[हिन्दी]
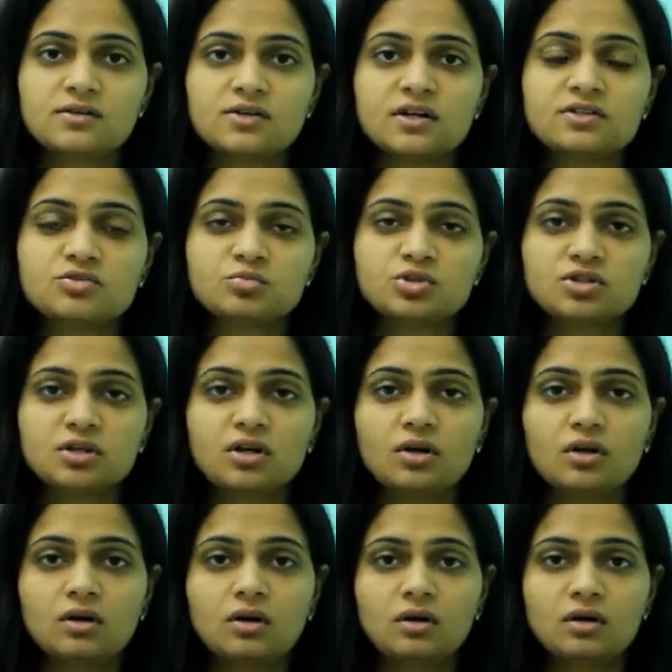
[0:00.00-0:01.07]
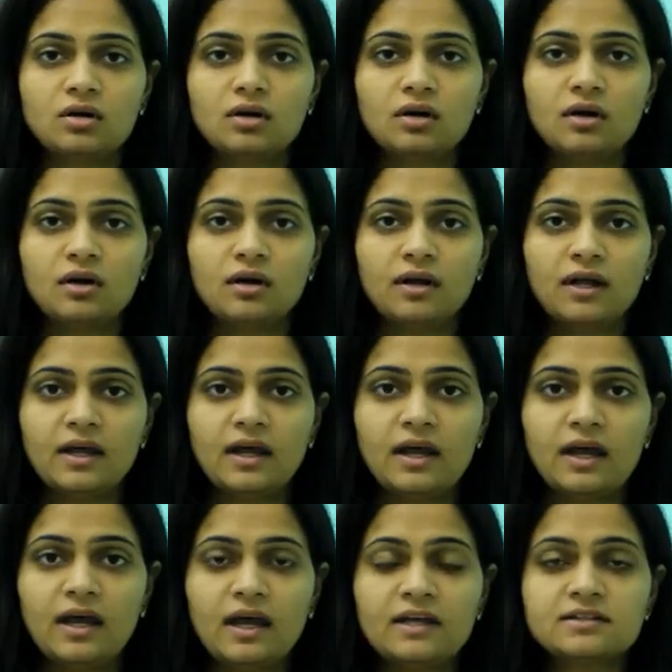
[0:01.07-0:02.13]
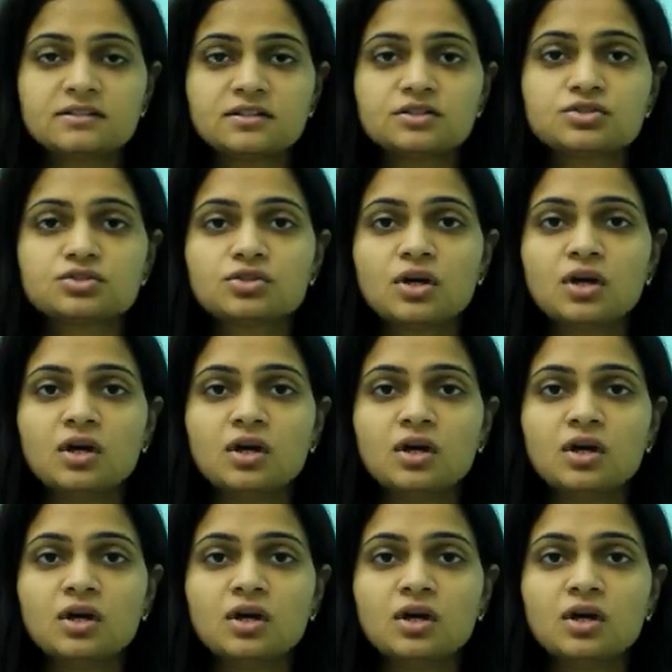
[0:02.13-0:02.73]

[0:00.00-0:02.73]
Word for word: ट्रांसमिशन एज सच